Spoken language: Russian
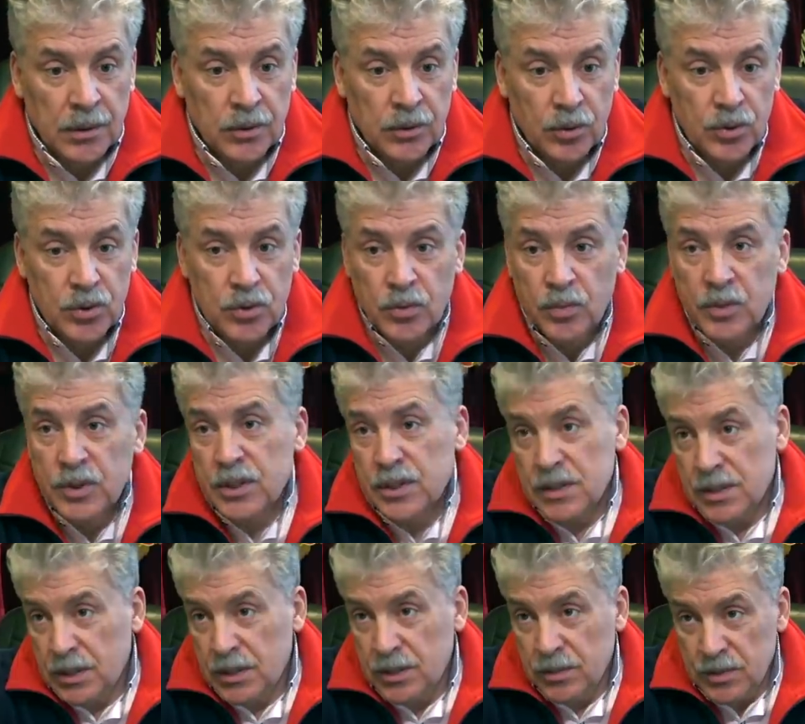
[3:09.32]
то, чего мы
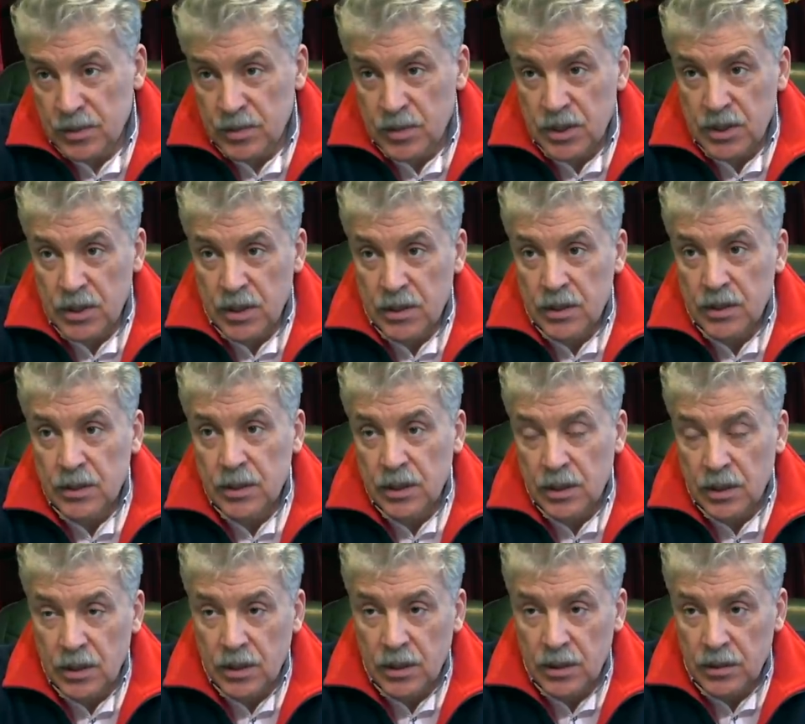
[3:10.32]
сейчас хотим избежать, это
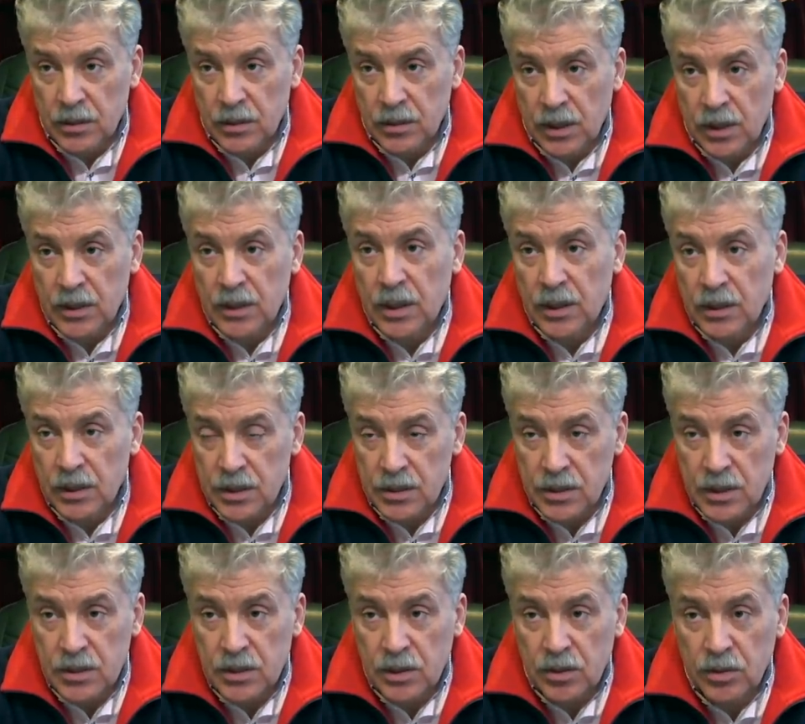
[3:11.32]
тотальная
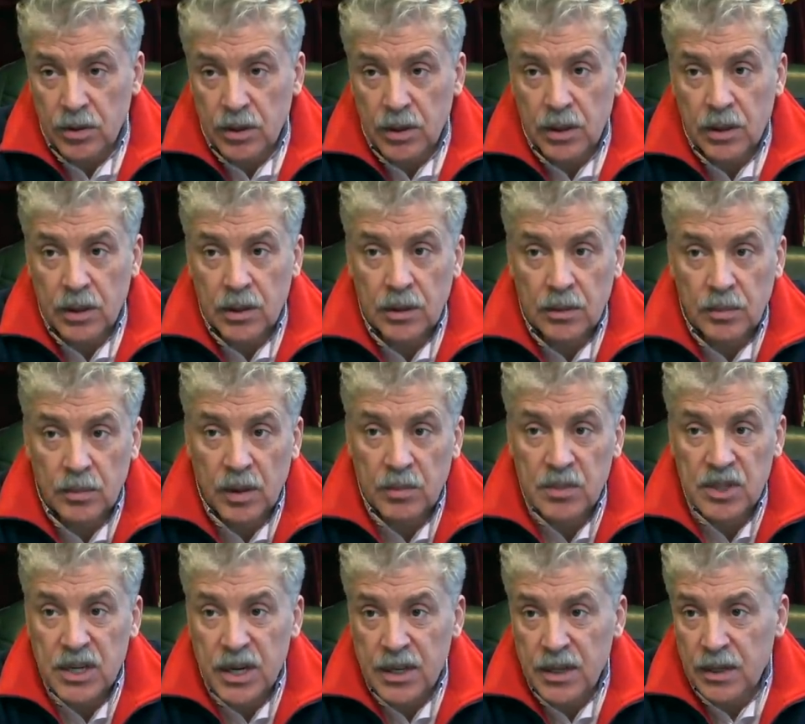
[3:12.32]
застройка
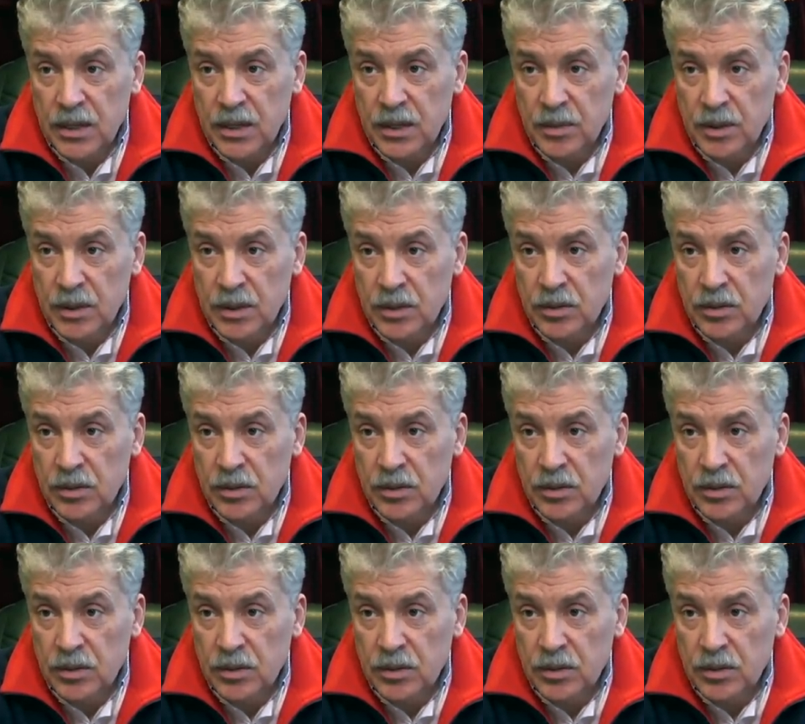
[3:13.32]
бомжатниками,